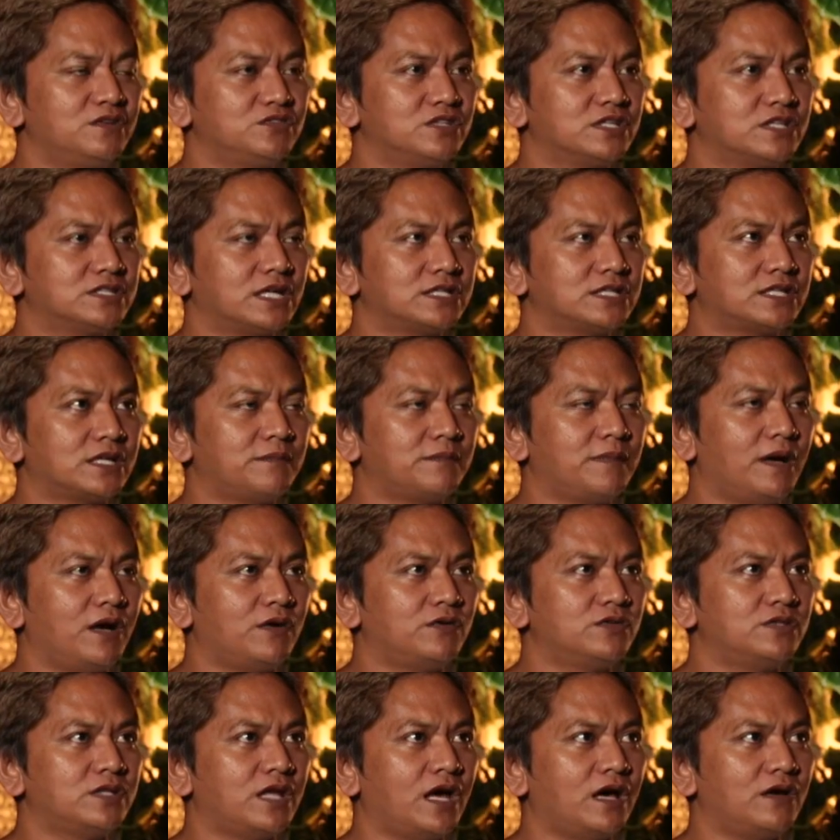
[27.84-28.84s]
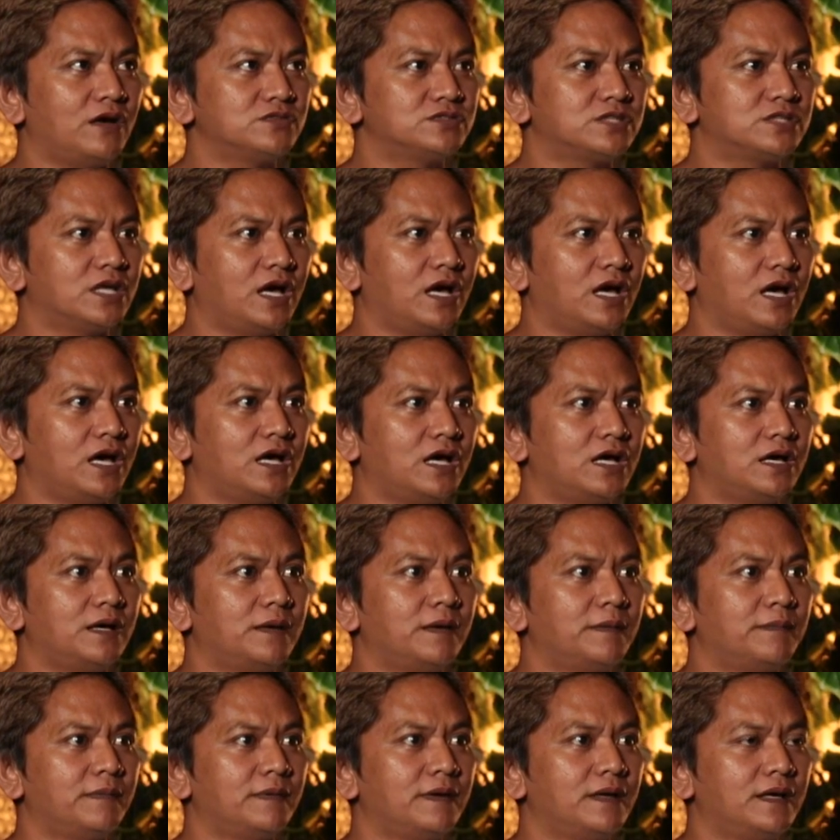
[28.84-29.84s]
nung nagtatrabaho na ako sa
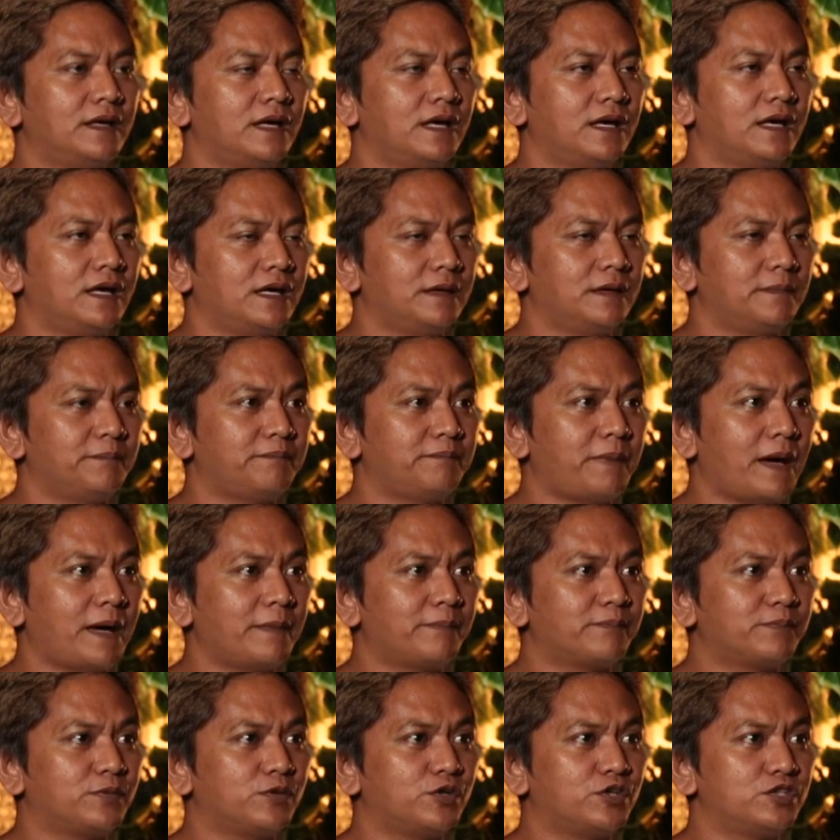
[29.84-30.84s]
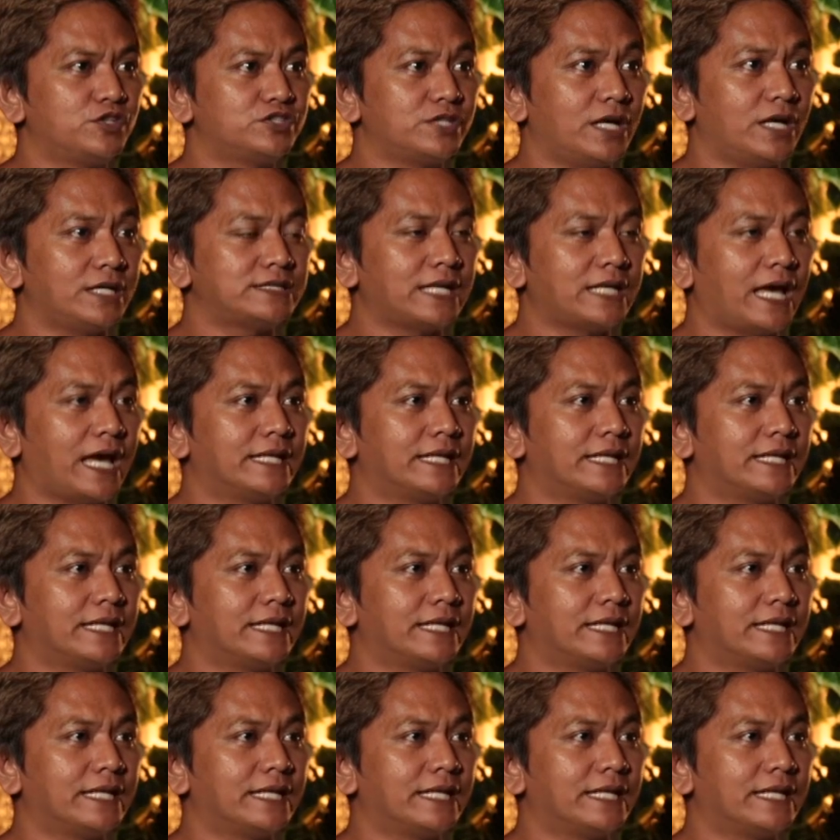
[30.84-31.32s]
popcorn tsaka sa